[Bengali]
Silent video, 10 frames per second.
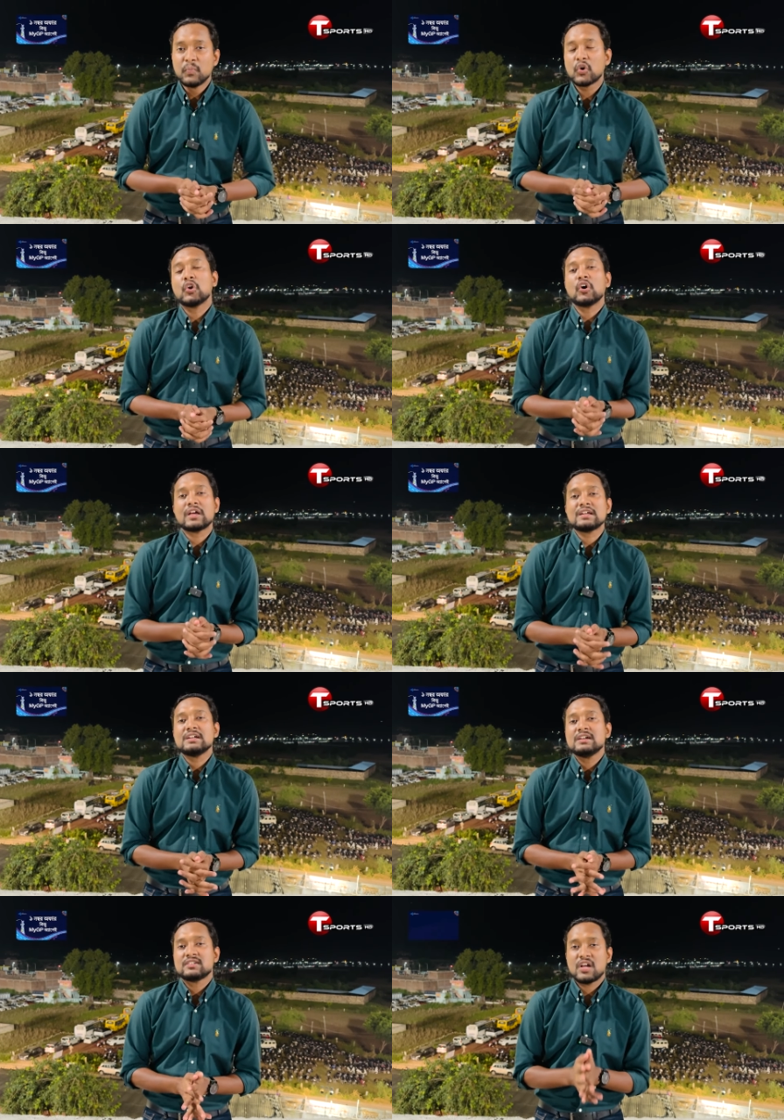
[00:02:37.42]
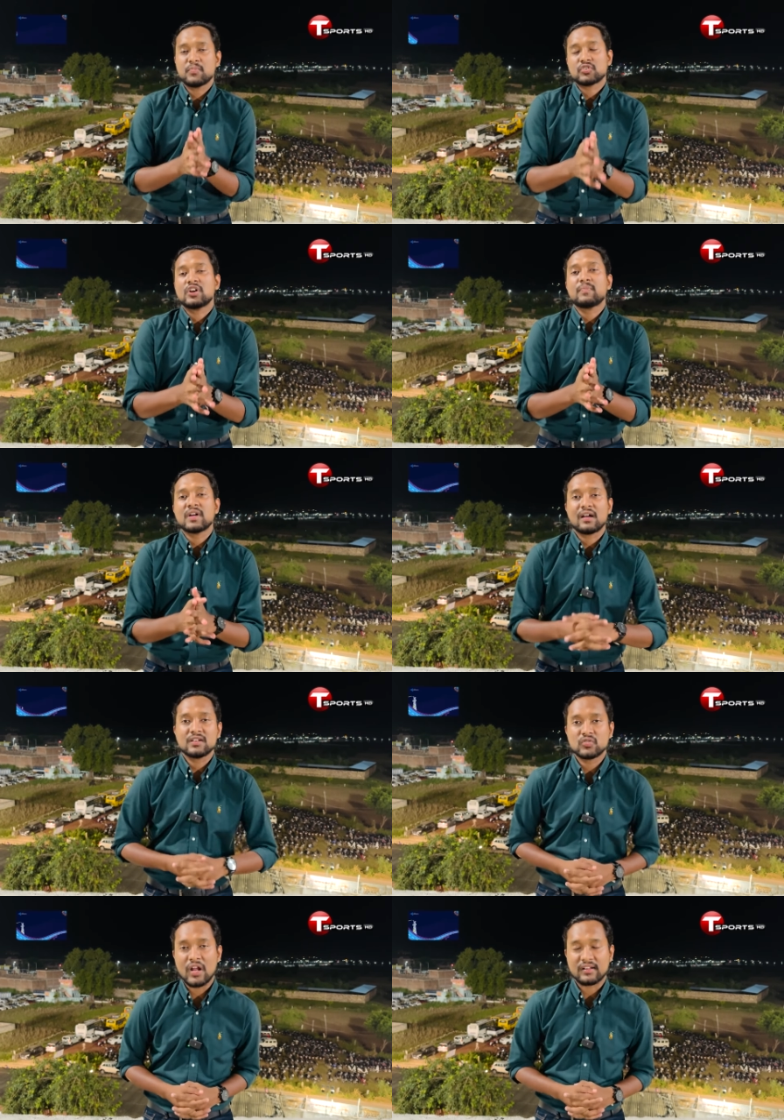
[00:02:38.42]
মূল্য কি সেই প্রশ্নটা আপনার কাছে
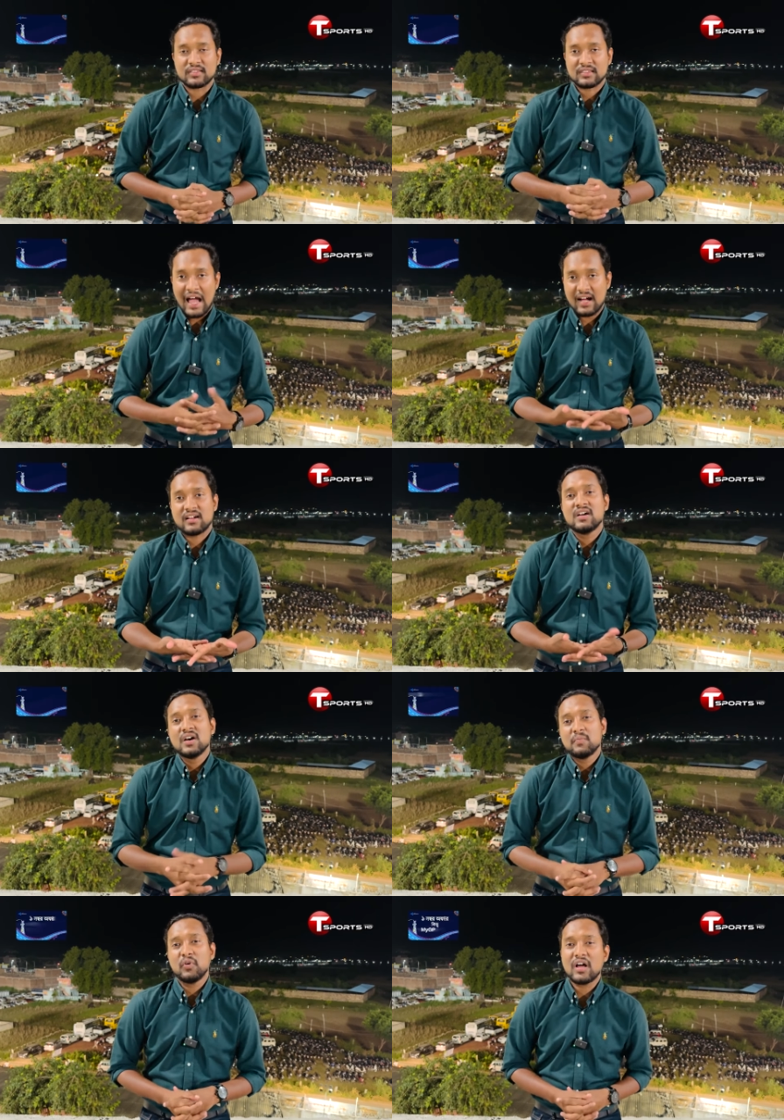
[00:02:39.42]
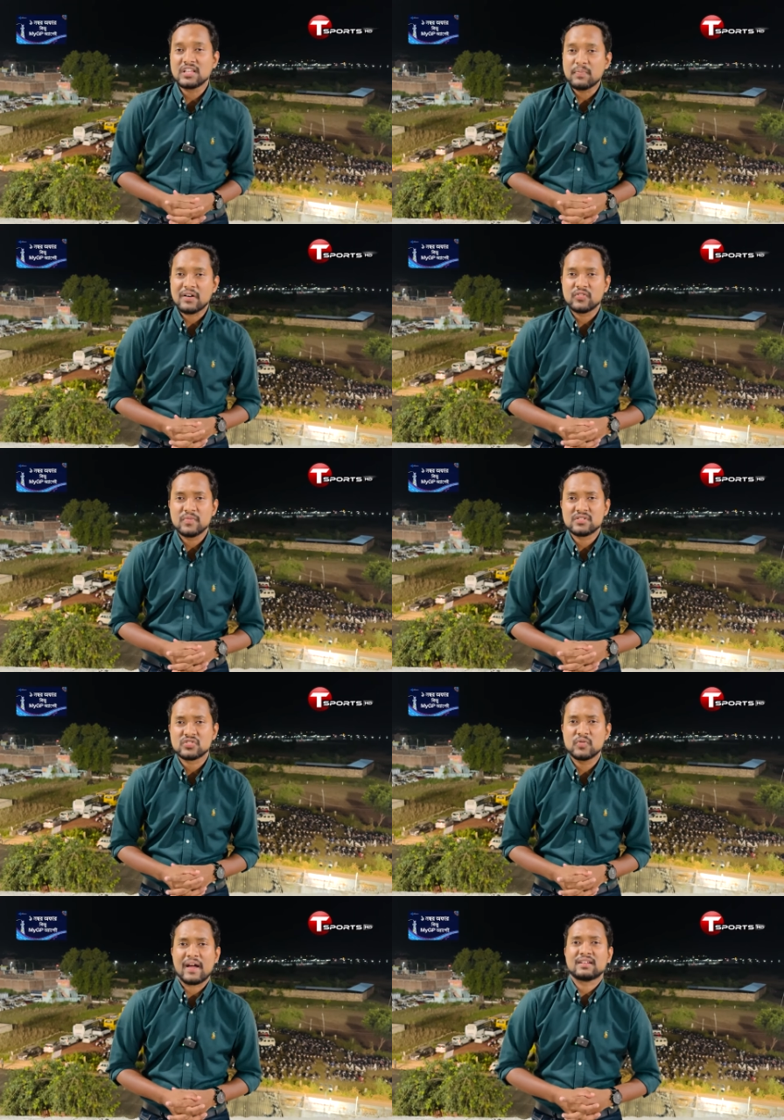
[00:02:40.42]
তোলা থাক বোলারদের পারফরমেন্স
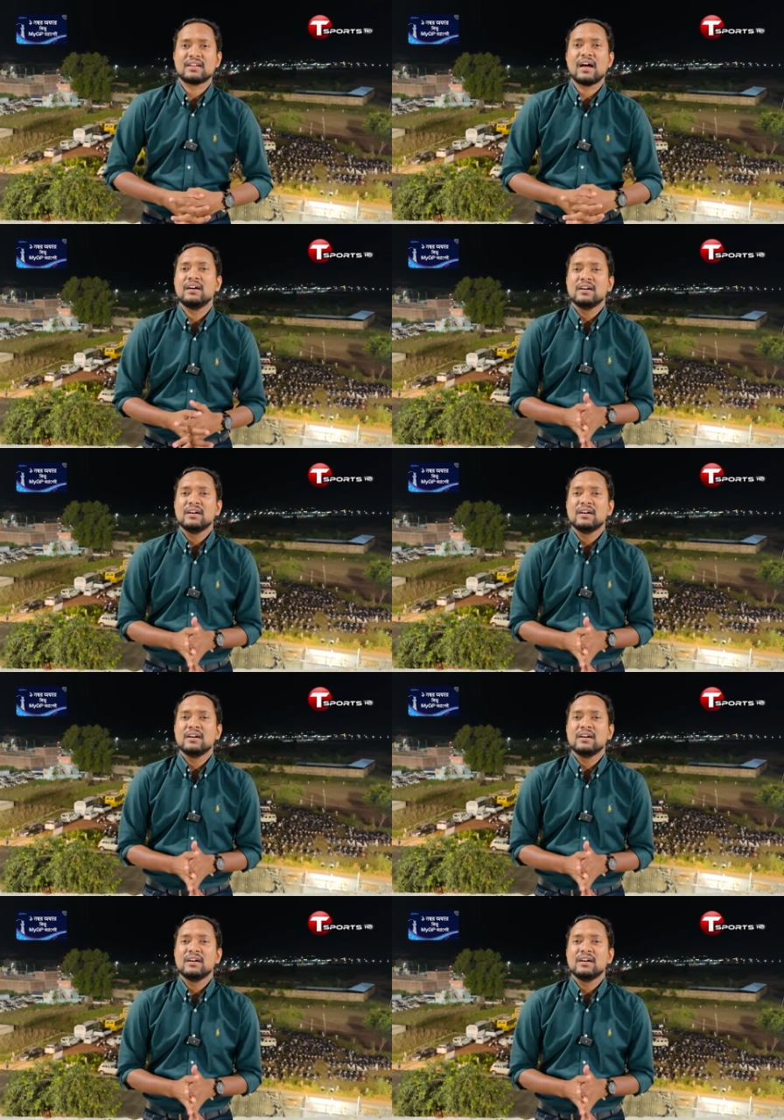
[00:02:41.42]
খুব একটা